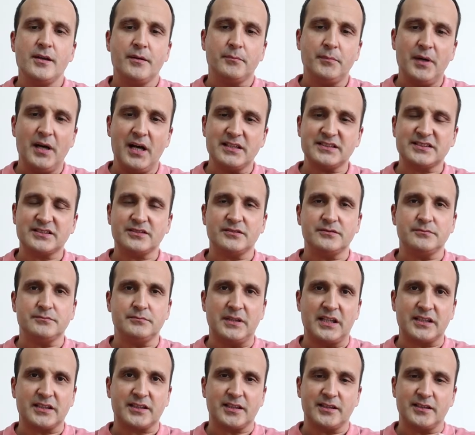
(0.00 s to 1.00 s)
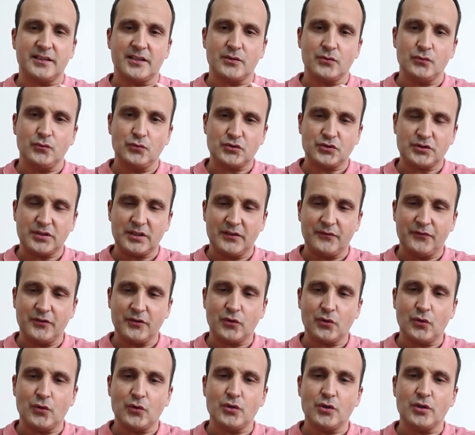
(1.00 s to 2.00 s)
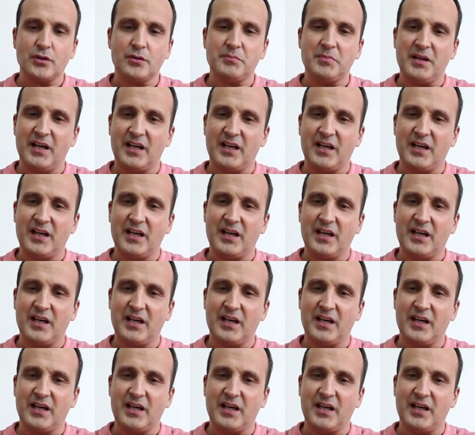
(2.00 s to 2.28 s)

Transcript: Bazı markalar üst tarafa koyuyor,